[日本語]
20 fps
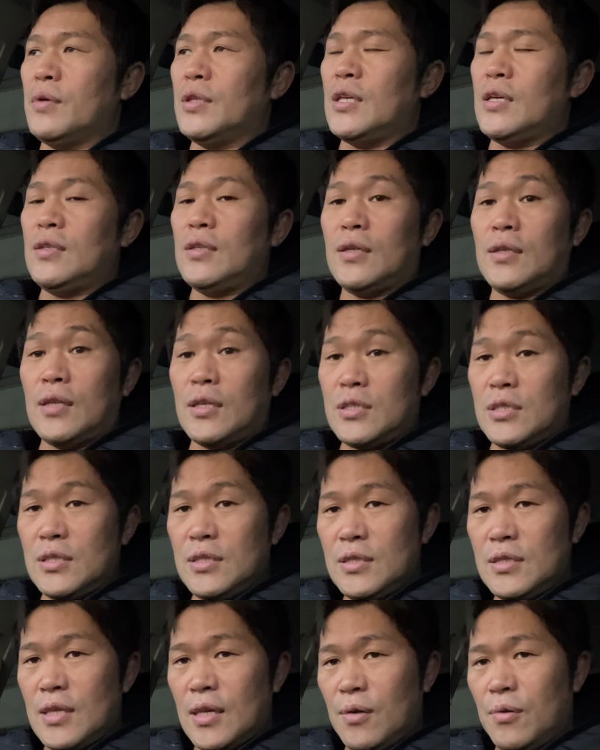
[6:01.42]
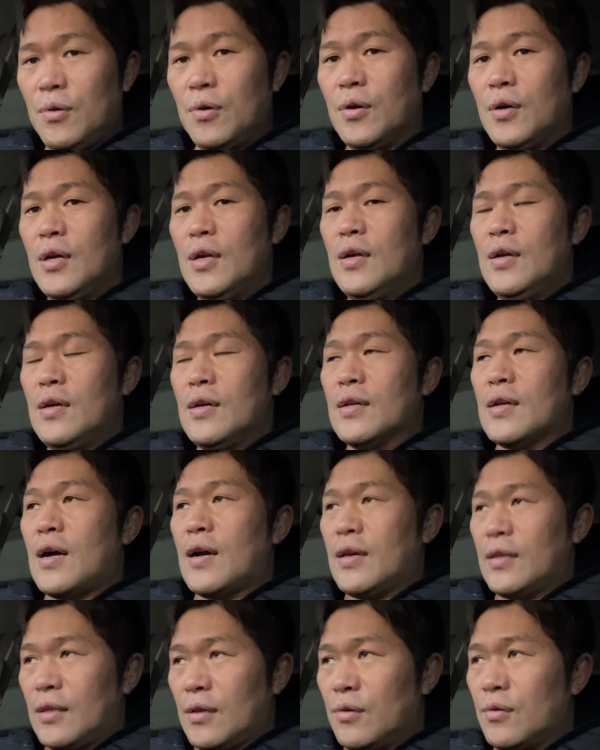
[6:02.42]
で生きてきた人生をか
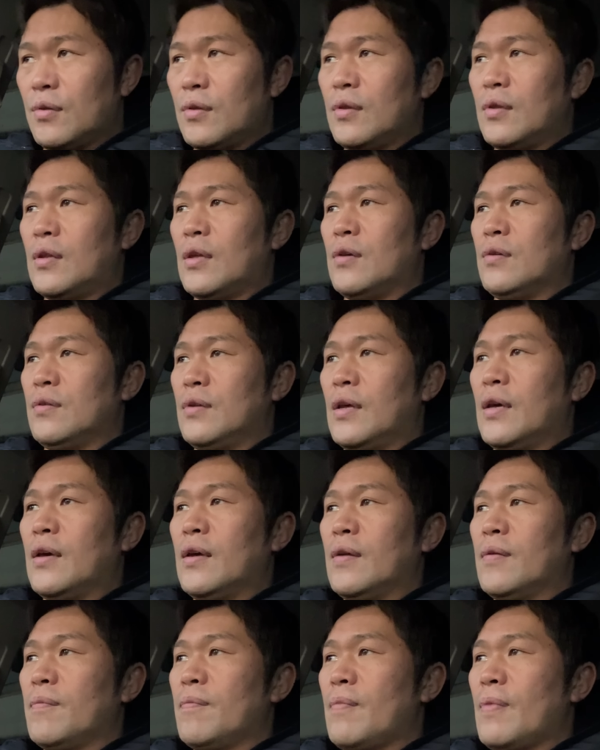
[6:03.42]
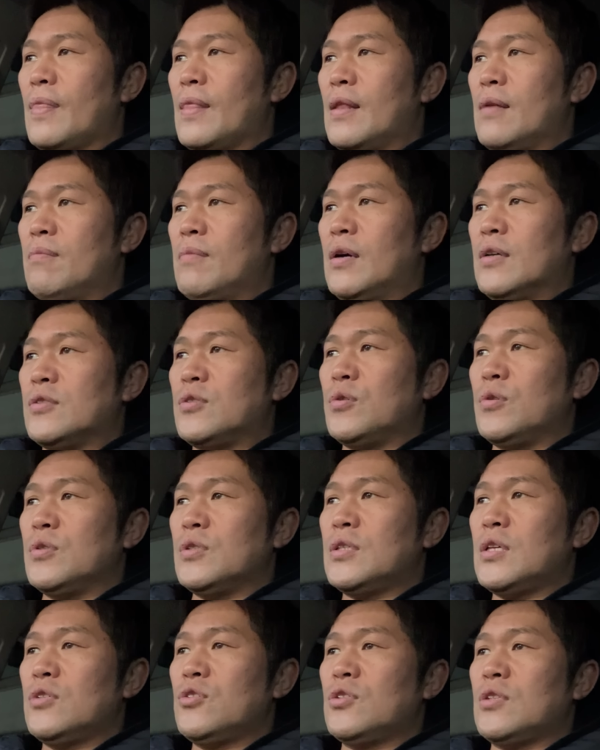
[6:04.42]
けてるっていうね、まあそういう
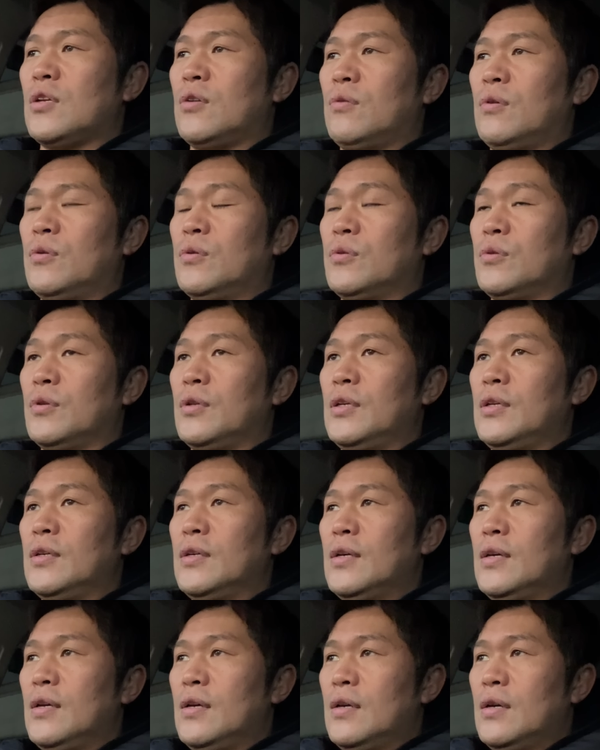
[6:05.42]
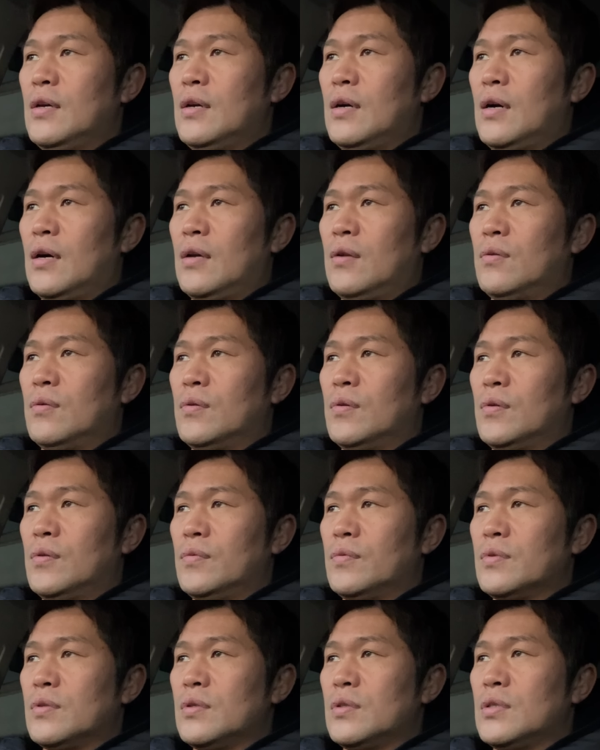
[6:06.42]
選手っていうのは本当に、あの、
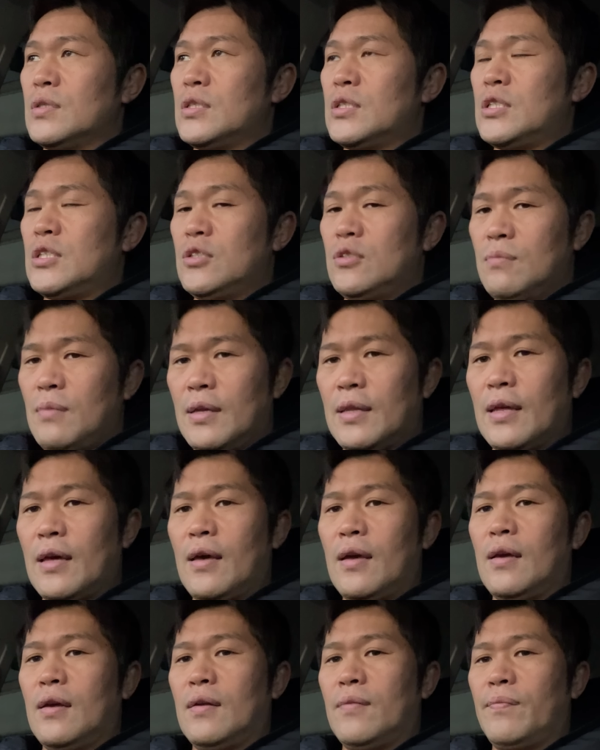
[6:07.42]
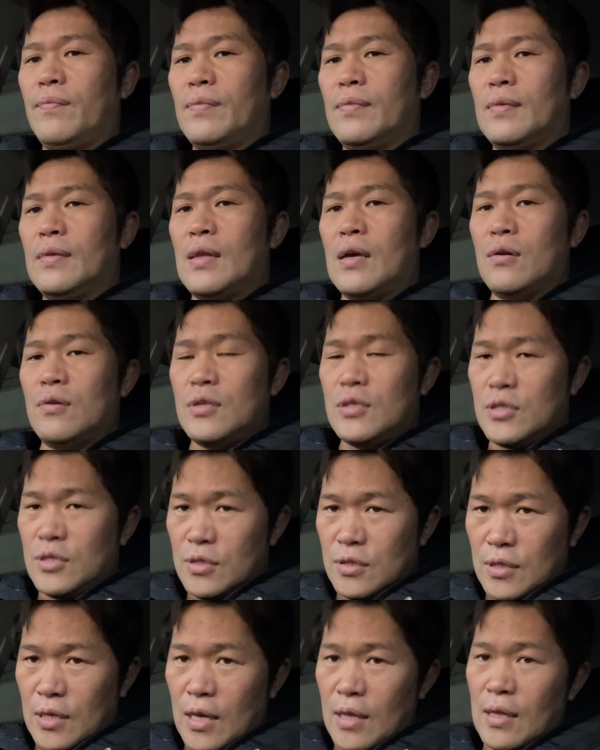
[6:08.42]
死ぬまで殴り
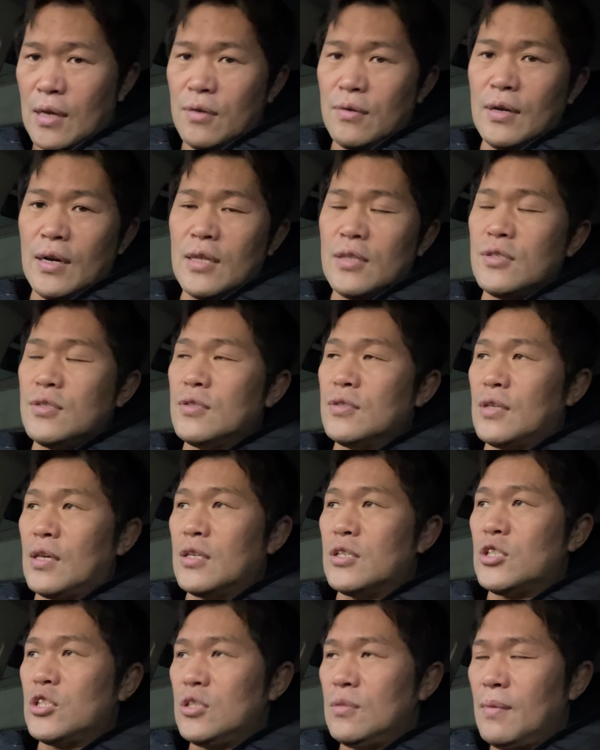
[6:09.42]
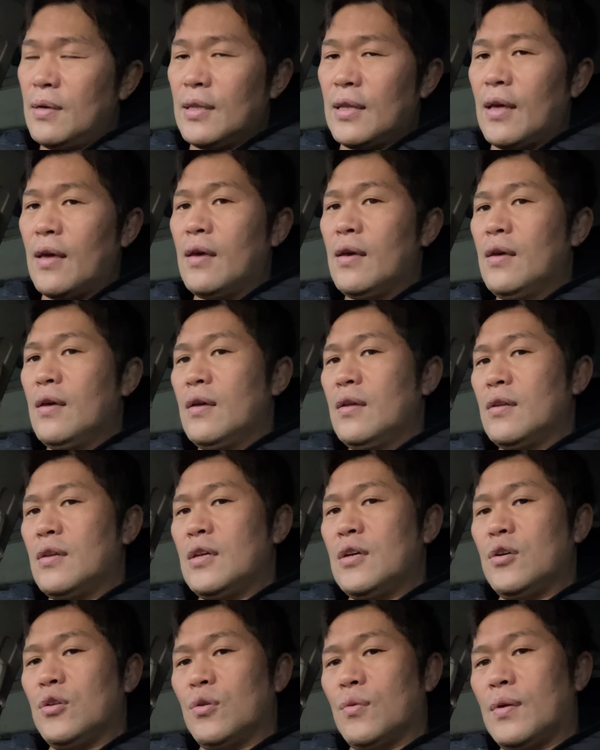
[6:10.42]
続け、殴られ続け、死ぬまで
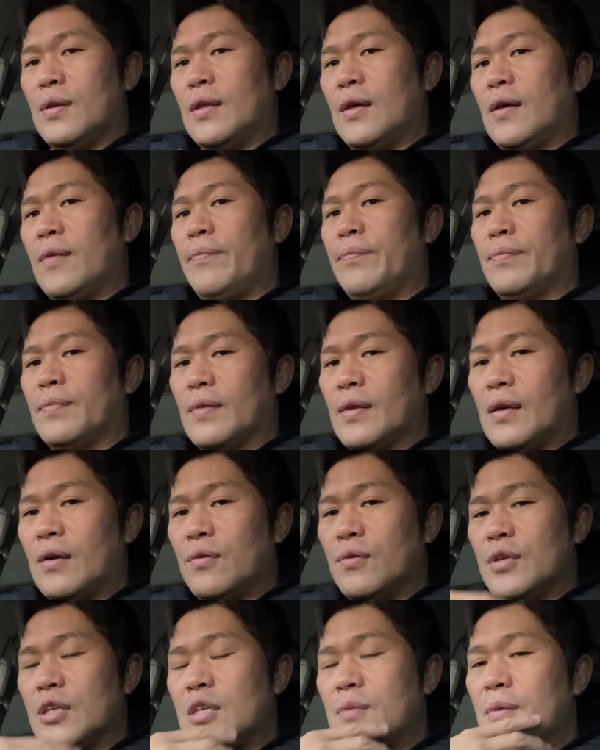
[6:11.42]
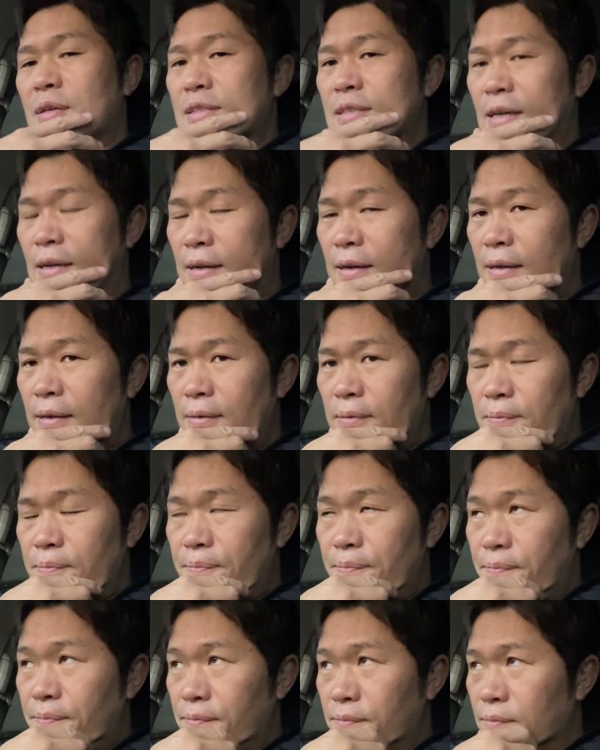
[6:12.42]
リングの上で、あの、行きますから、う
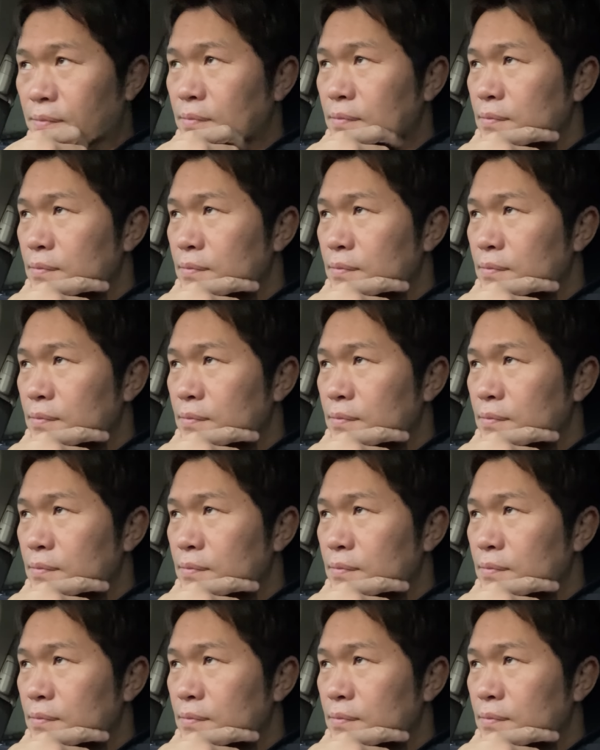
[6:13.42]
ん、